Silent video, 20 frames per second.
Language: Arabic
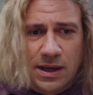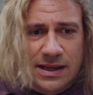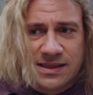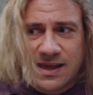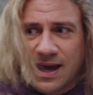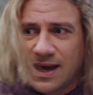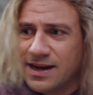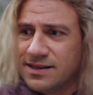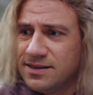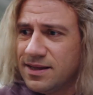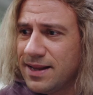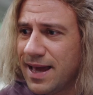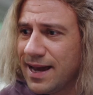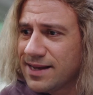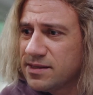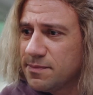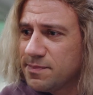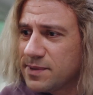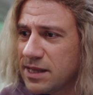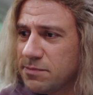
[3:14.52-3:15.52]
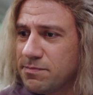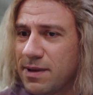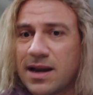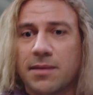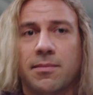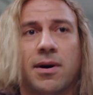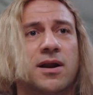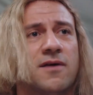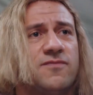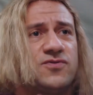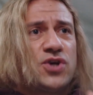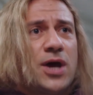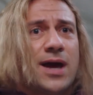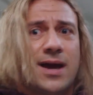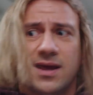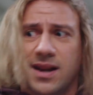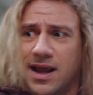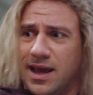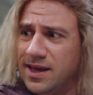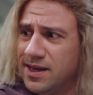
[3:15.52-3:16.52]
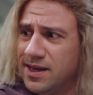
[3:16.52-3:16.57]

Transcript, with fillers: انت خليتيني اكذب كدب انا ما اعرفش اخرها